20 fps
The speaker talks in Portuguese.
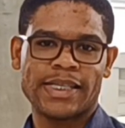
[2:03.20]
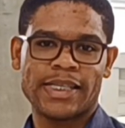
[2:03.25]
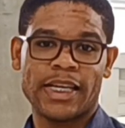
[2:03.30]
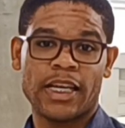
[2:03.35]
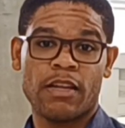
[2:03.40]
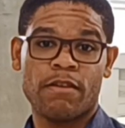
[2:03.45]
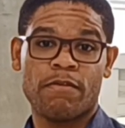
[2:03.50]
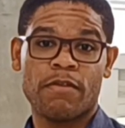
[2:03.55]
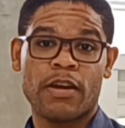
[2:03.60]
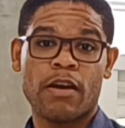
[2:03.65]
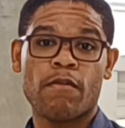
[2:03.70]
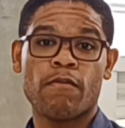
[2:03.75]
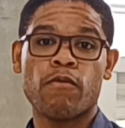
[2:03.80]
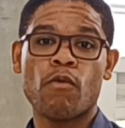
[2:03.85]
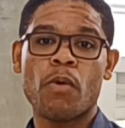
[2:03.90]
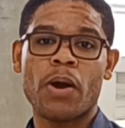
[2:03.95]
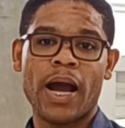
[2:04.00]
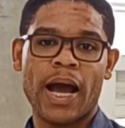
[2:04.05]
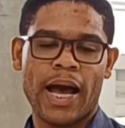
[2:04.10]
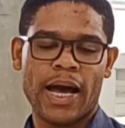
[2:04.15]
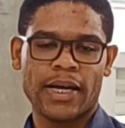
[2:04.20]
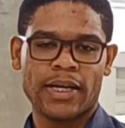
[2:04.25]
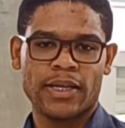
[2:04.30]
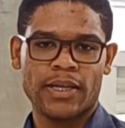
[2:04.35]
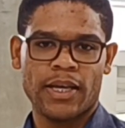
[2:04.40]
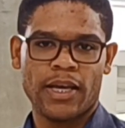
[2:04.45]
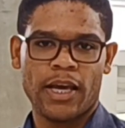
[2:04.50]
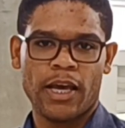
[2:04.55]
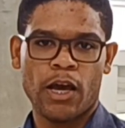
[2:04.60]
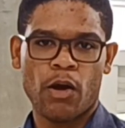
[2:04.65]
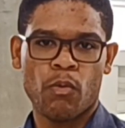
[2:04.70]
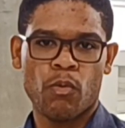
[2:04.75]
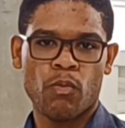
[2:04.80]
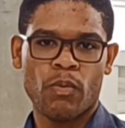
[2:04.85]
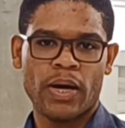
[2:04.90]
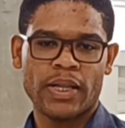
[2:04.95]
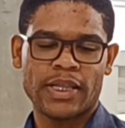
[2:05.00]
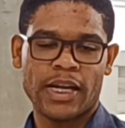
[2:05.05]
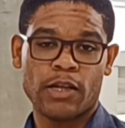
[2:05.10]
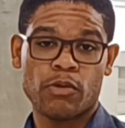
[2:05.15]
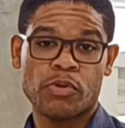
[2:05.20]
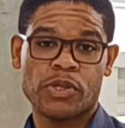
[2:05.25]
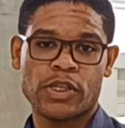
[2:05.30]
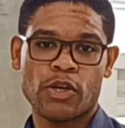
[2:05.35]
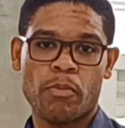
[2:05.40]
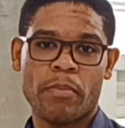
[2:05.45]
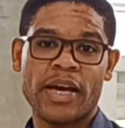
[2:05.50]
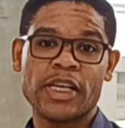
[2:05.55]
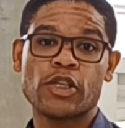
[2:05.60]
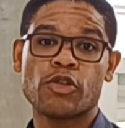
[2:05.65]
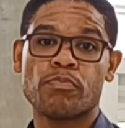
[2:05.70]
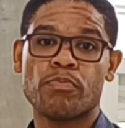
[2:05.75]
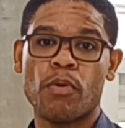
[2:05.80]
que significa vulgar, é uma tradução mais